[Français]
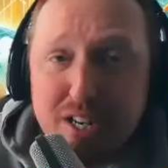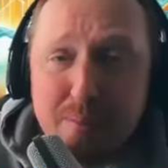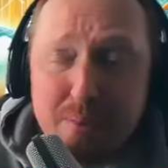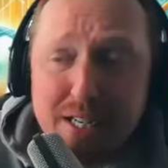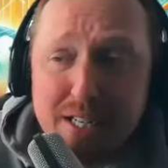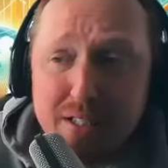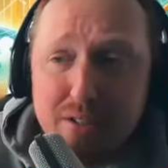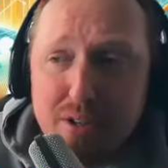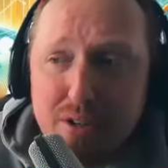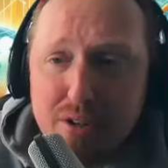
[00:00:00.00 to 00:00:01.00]
le rappeler,
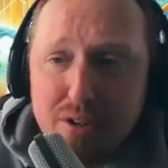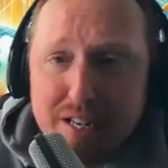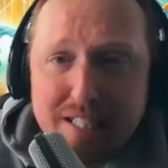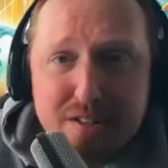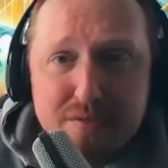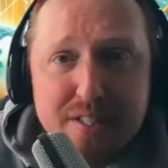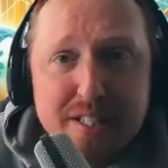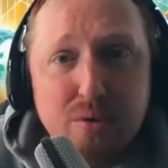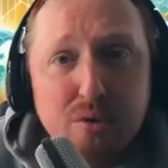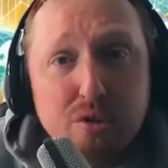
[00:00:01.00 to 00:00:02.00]
hein,
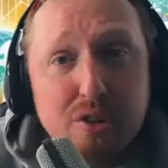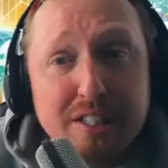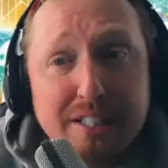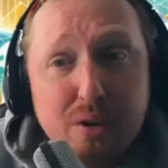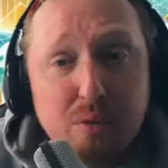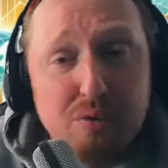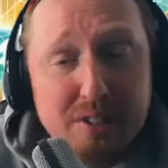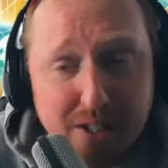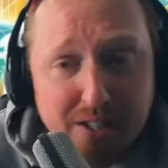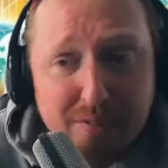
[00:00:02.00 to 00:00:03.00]
l'activité de donner des
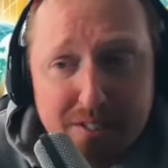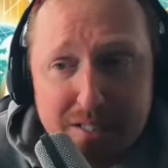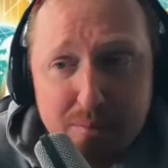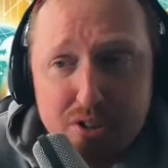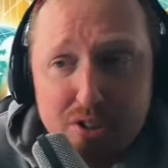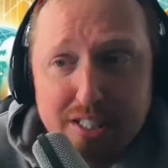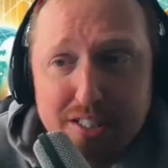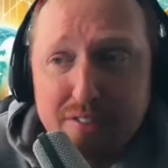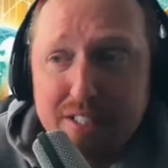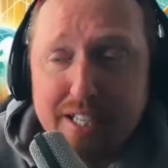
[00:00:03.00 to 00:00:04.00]
conseils en investissement, c'est une
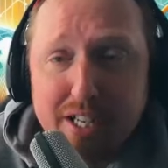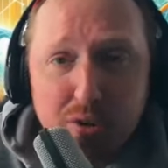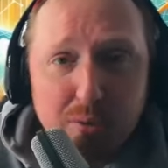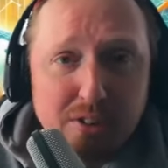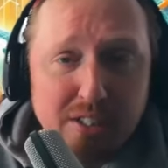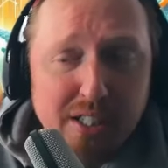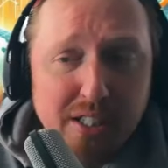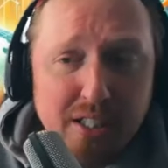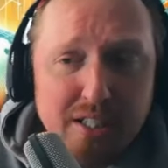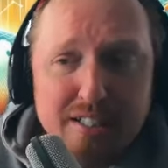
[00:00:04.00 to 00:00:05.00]
activité réglementée.
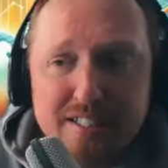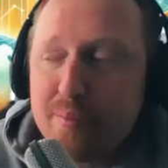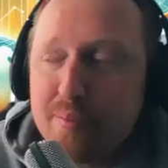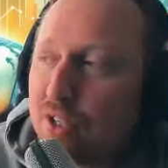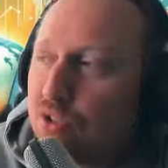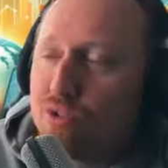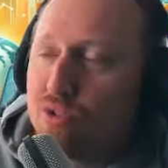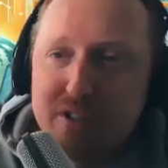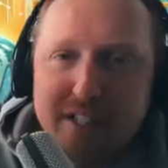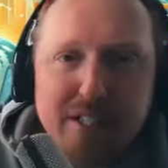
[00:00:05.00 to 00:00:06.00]
C'est pas
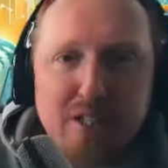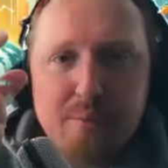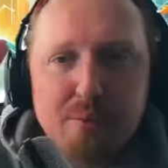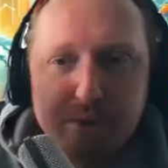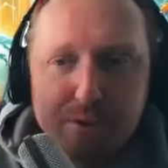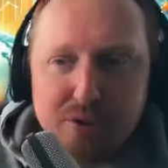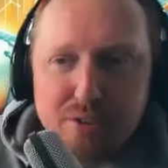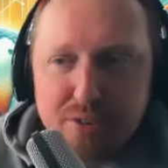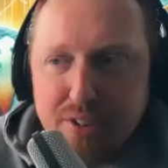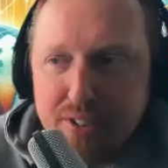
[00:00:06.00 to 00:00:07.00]
juste, aller hop
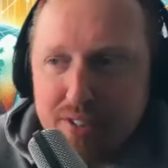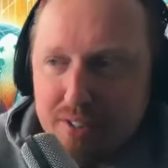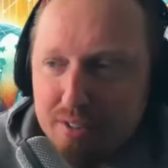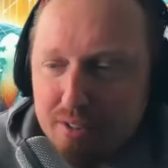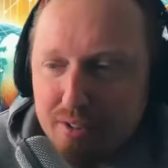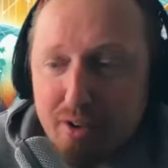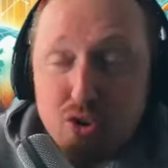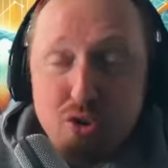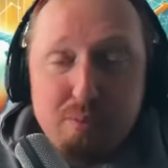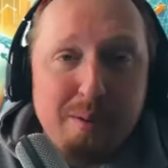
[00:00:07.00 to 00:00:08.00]
alors,
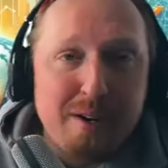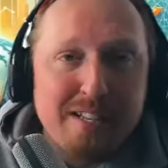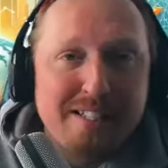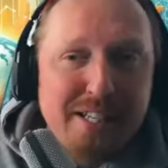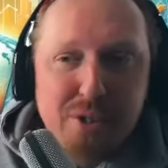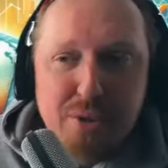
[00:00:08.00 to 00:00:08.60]
je suis mal placé,